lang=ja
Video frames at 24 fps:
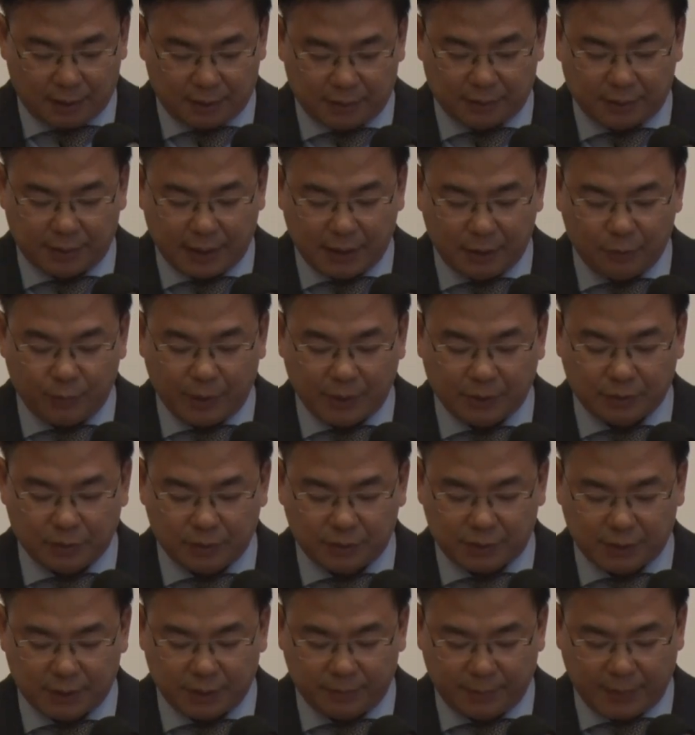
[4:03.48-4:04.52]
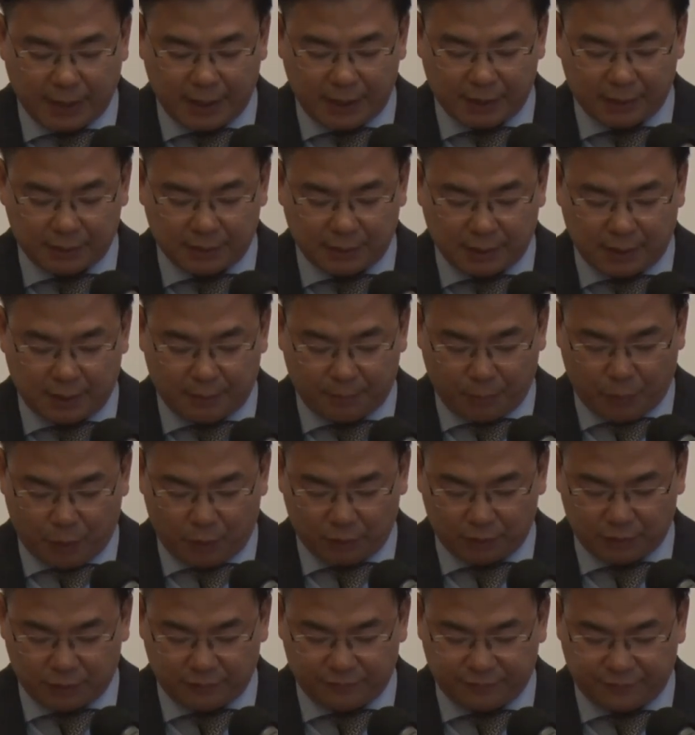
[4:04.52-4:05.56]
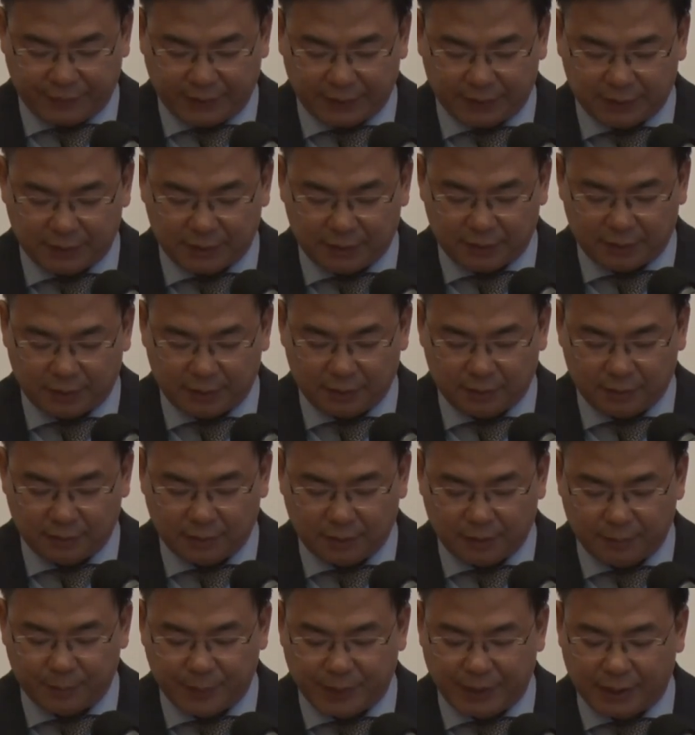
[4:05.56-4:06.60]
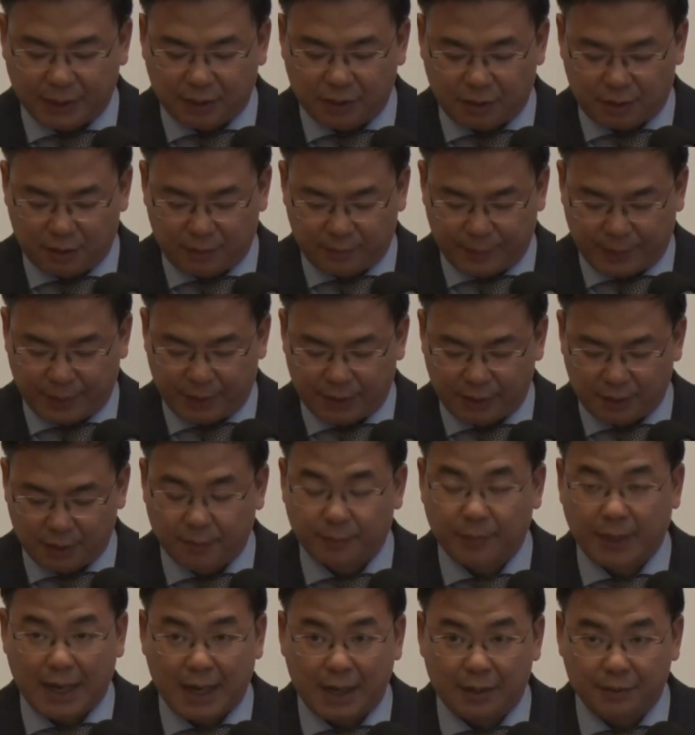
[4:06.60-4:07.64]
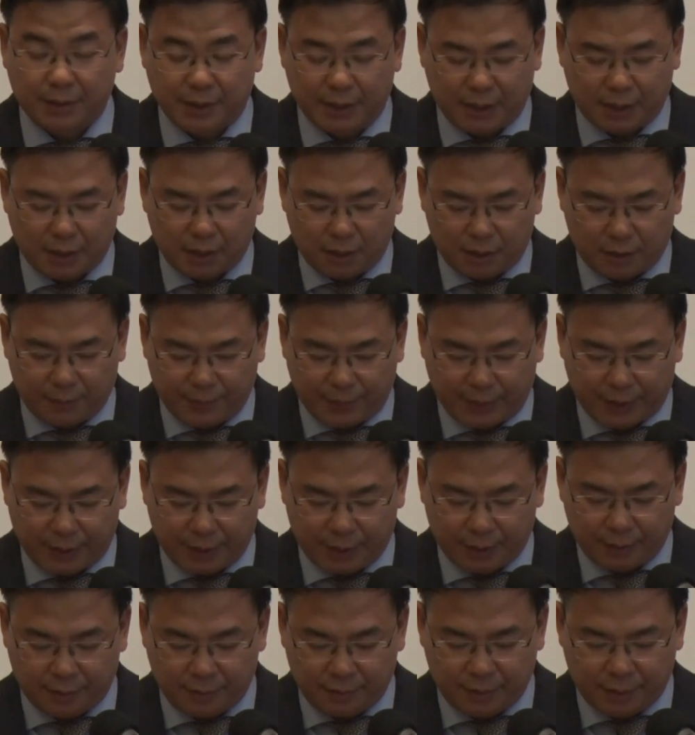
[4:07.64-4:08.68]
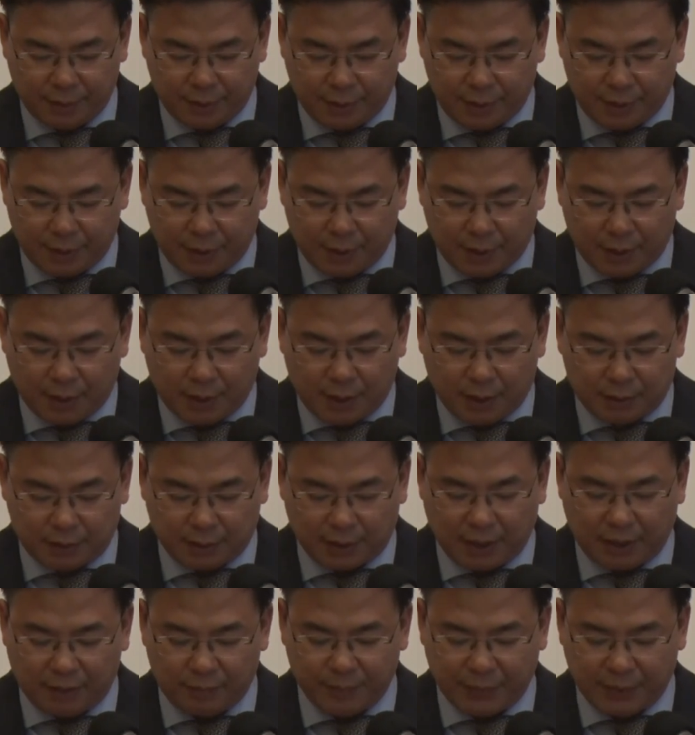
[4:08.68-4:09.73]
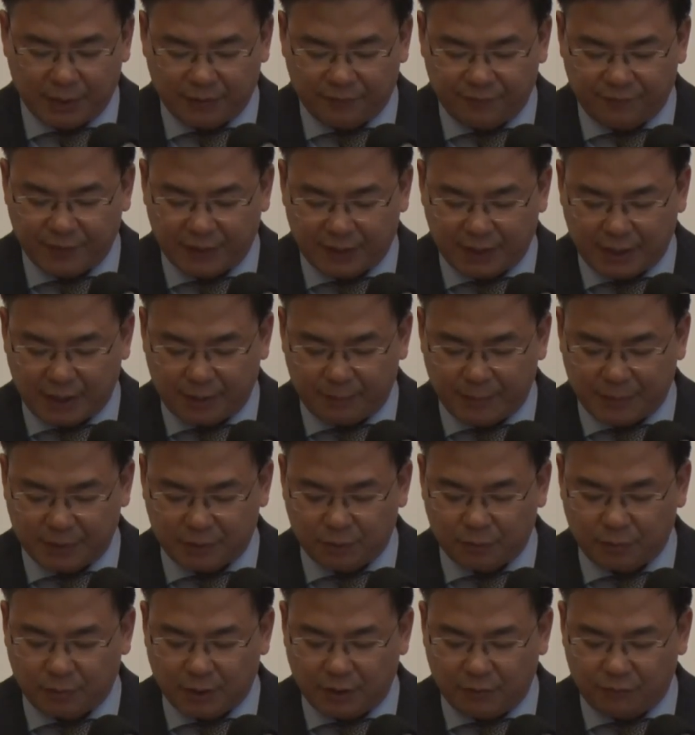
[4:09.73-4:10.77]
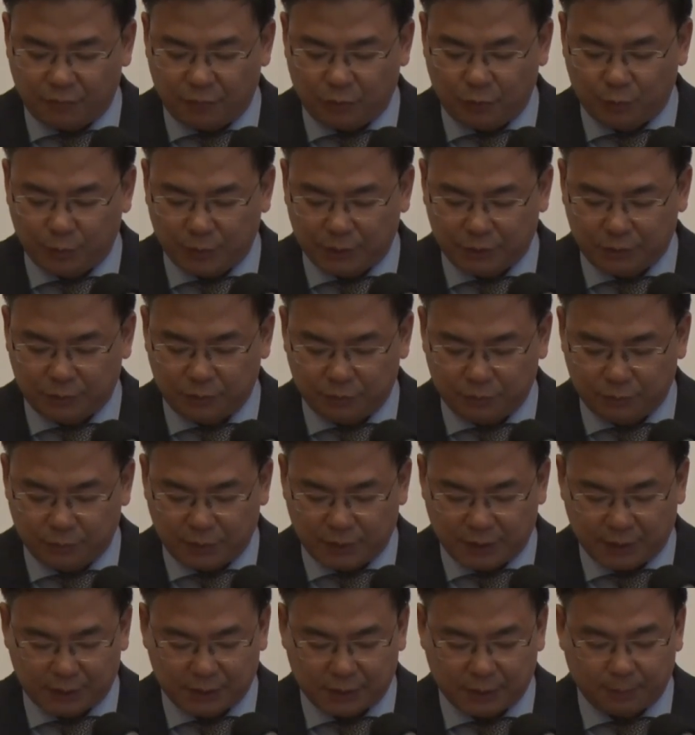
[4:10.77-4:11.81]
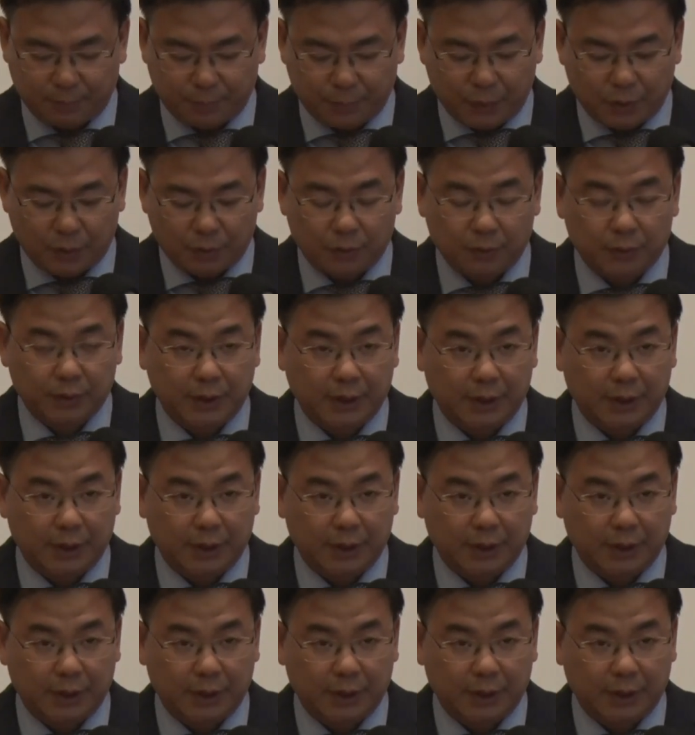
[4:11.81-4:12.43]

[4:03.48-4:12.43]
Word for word: セクターにへの投資を継続していただくことを期待しております、えそして我々の経済を支えていただけることを嬉しく思います